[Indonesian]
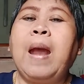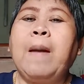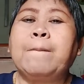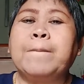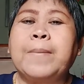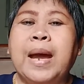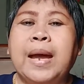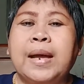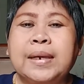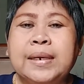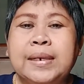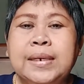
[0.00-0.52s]

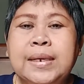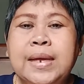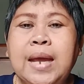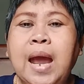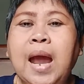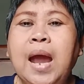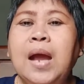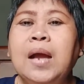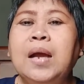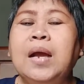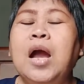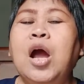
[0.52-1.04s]

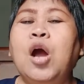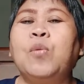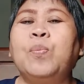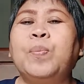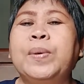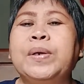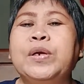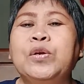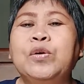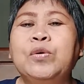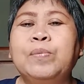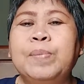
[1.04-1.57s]
Maria kau
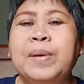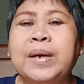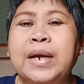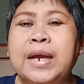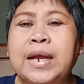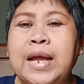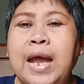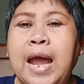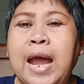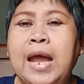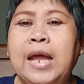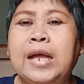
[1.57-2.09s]
penuh
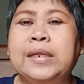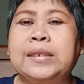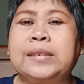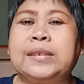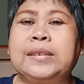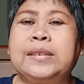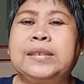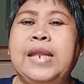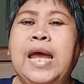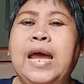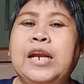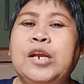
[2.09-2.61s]

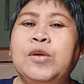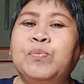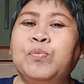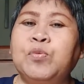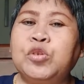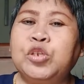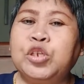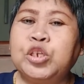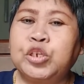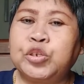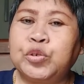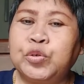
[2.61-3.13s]
berkat dari puji